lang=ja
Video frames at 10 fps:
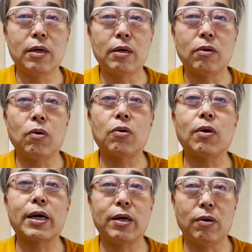心
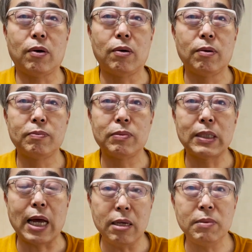がけろ。
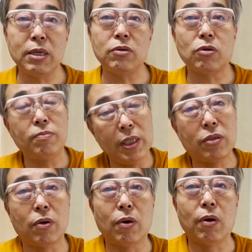タイミングと
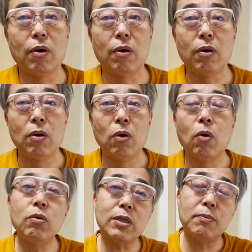ミート。
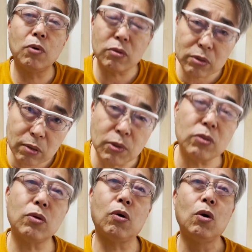ほんならもっともっ
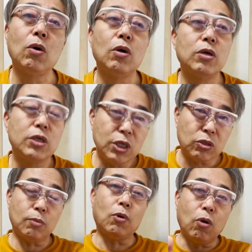と
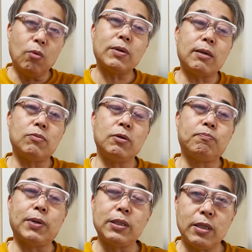ヒットもホームランもいっ
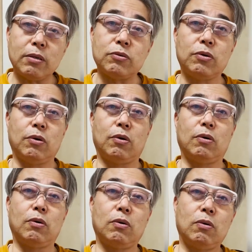ぱい出てくるよ。
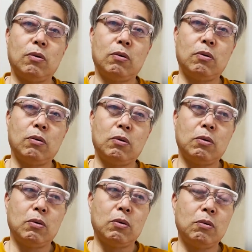
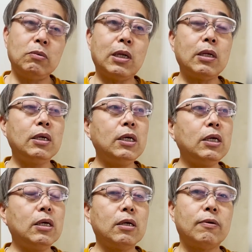な、
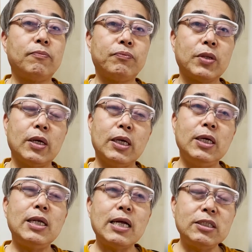言うたり
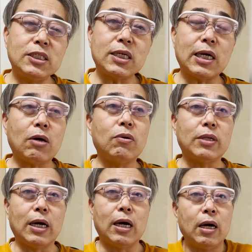いらん力を
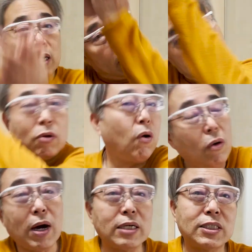な、こ
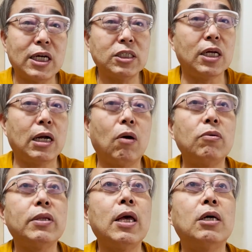う発散してな、ほ
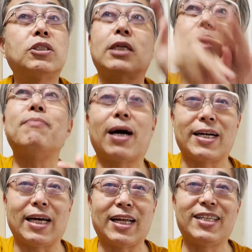んで、スカタンばか
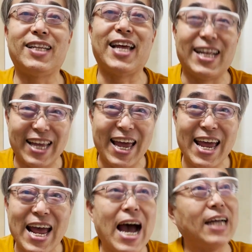り当たっててや
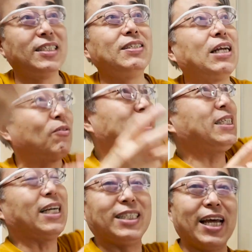で。あっち行ったりこっち行っ
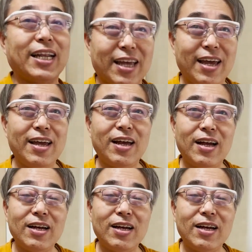たりしてやで。